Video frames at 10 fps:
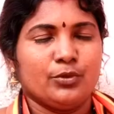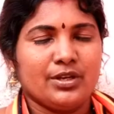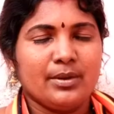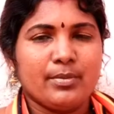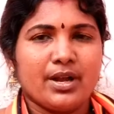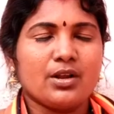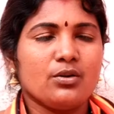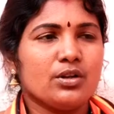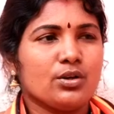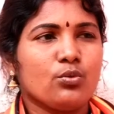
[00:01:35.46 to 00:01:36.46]
முதல்ல
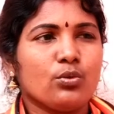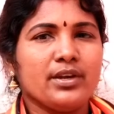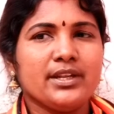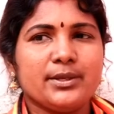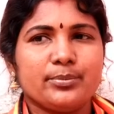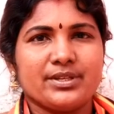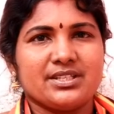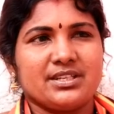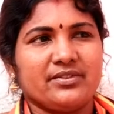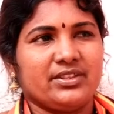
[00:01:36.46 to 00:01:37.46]
மக்களோட குடிநீர்
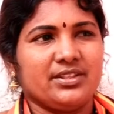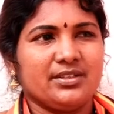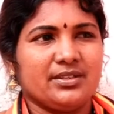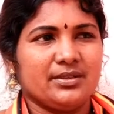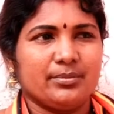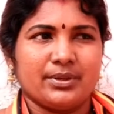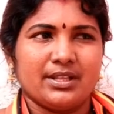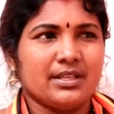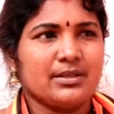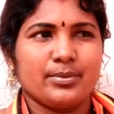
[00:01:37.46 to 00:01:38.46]
பிரச்சனை வந்து
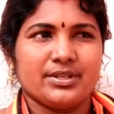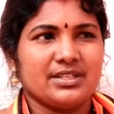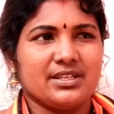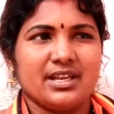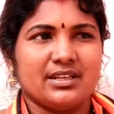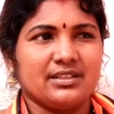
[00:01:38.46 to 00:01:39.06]
பிரதான பிரச்சனையாக